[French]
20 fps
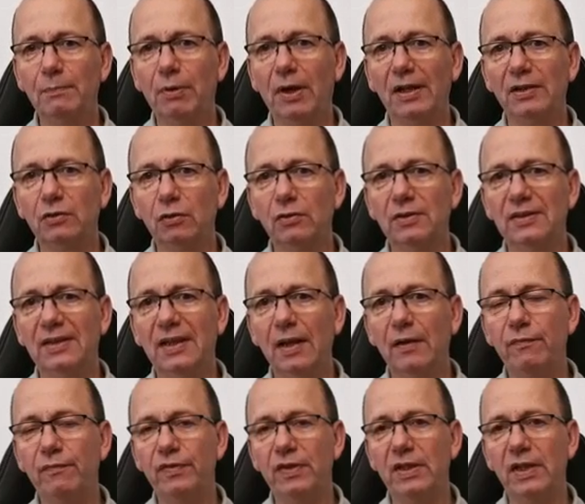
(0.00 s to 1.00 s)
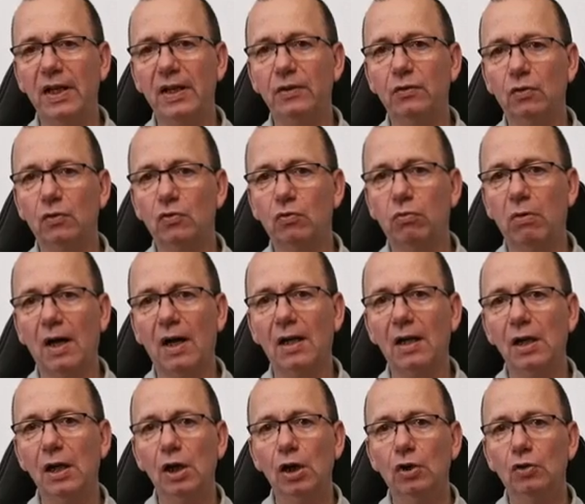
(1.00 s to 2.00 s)
pourrait te dévier de
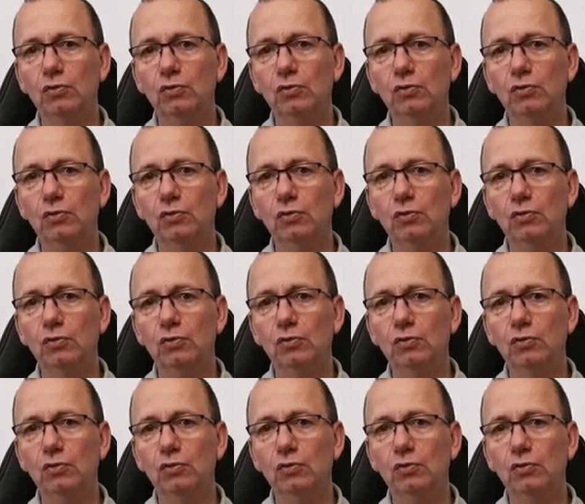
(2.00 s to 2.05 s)
quoi?